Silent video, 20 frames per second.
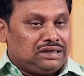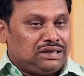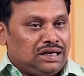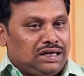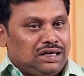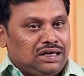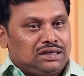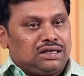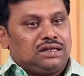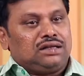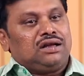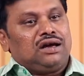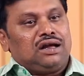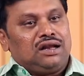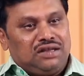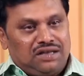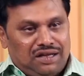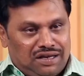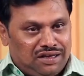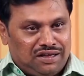జరిగిన
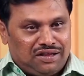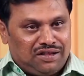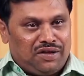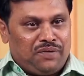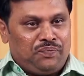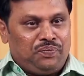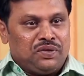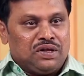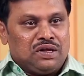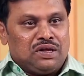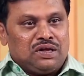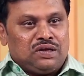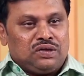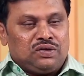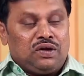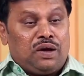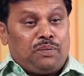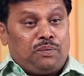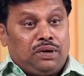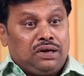సత్కారం జరిగింది
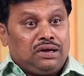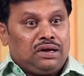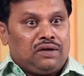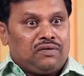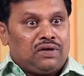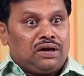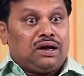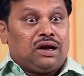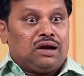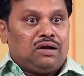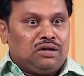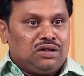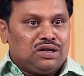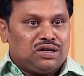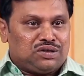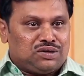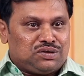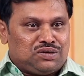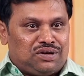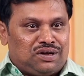సో అప్పటికే వాళ్ళు కన్ను
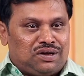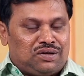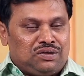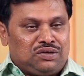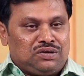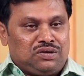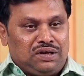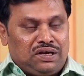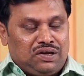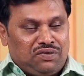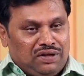తెరుచుకున్నారు సో